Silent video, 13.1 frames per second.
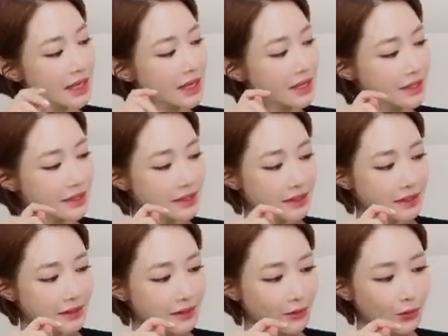
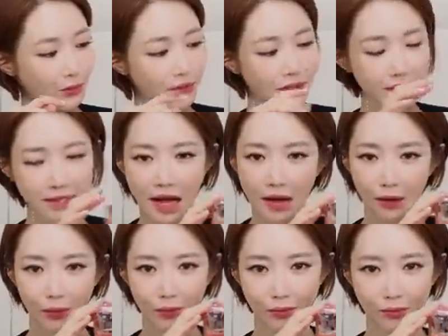사이즈는 또 이렇게
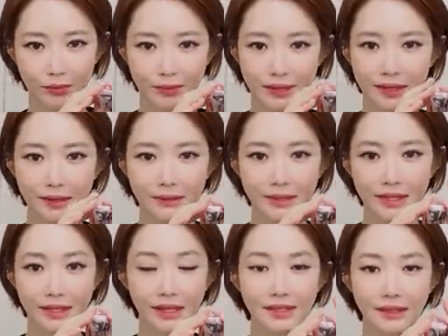작고
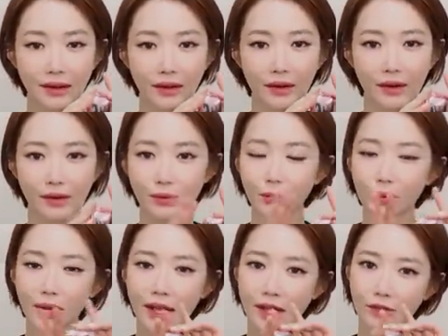미니미니해서
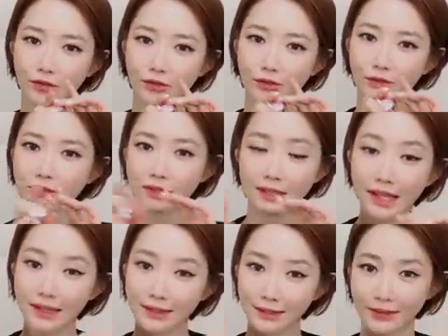손에 아주
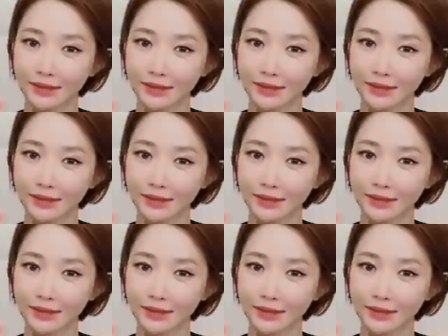싹